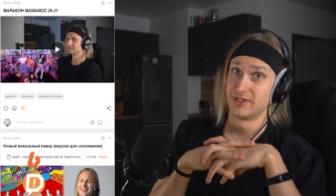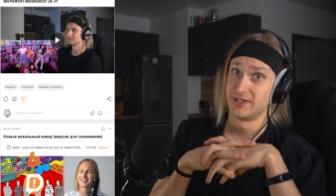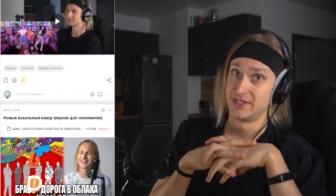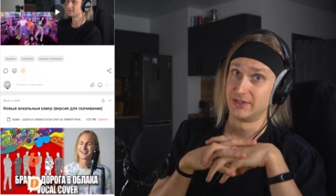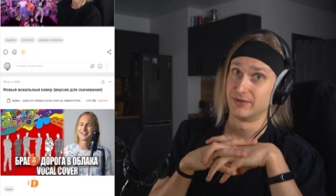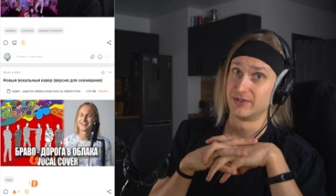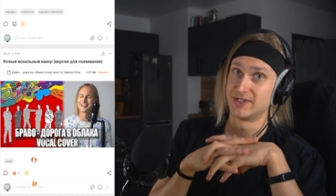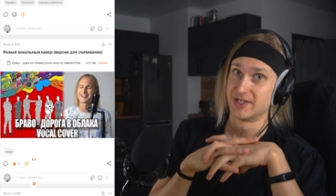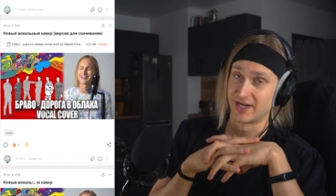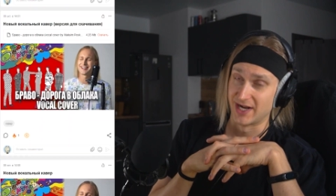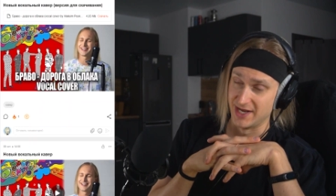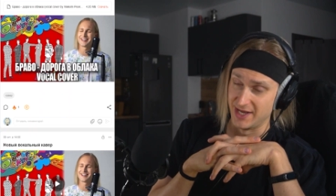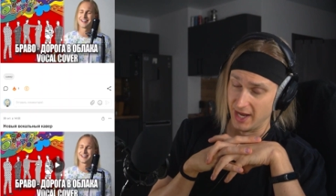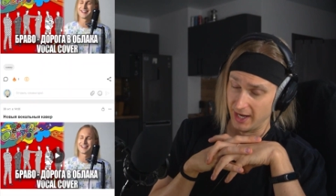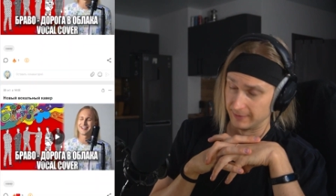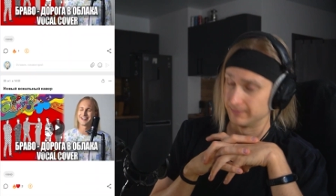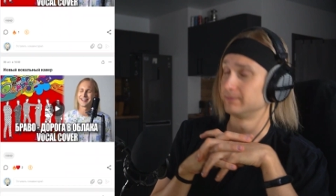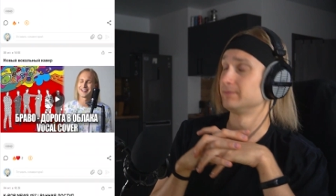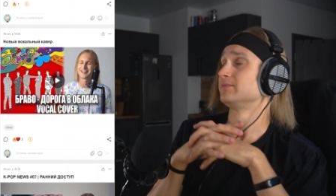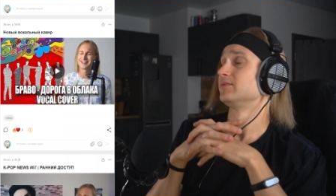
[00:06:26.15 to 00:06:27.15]
делать
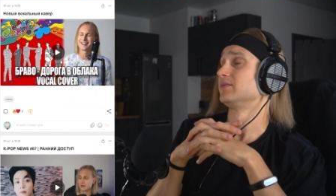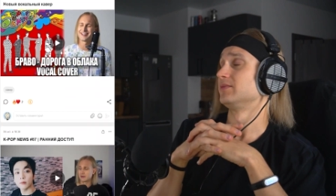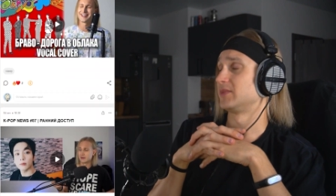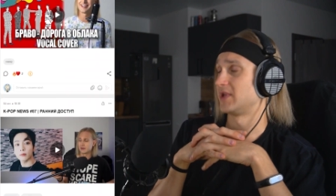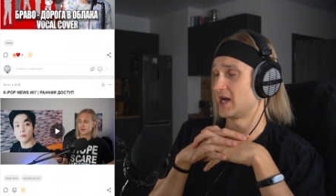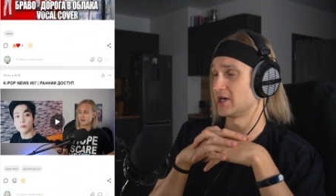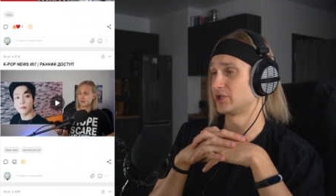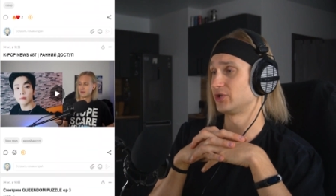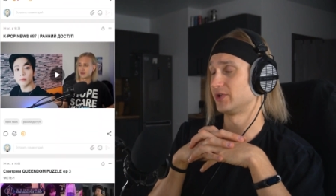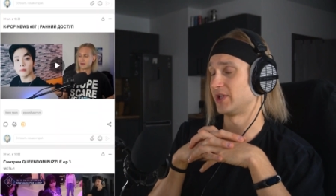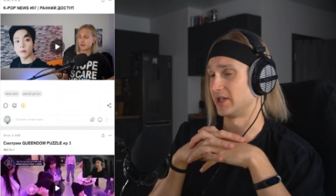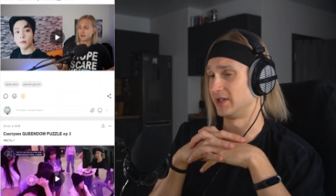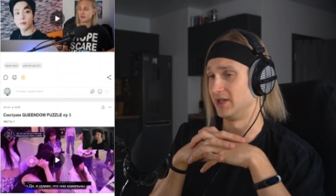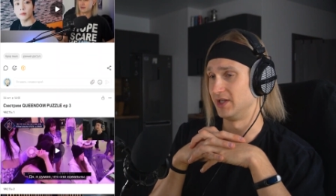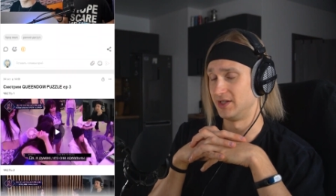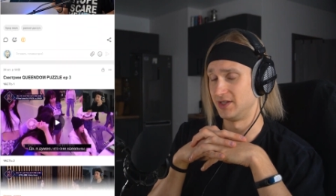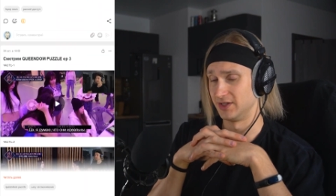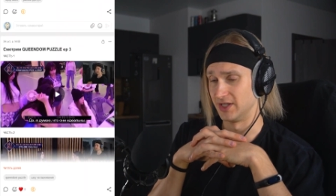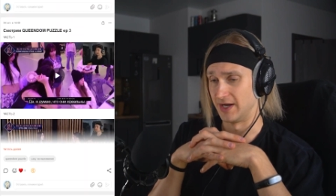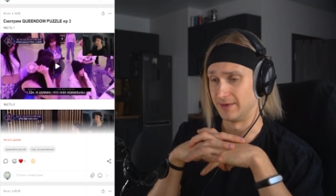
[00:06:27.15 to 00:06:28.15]
заранее. Так что
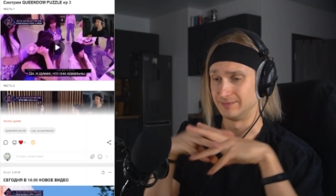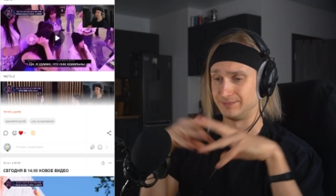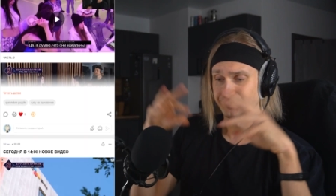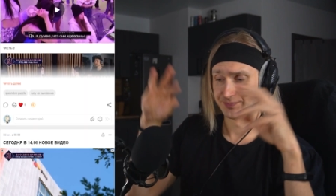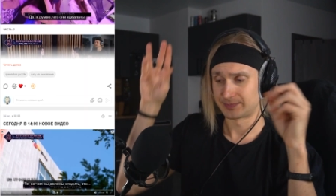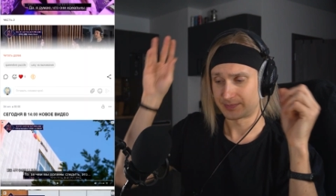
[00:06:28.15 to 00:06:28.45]
такие дела.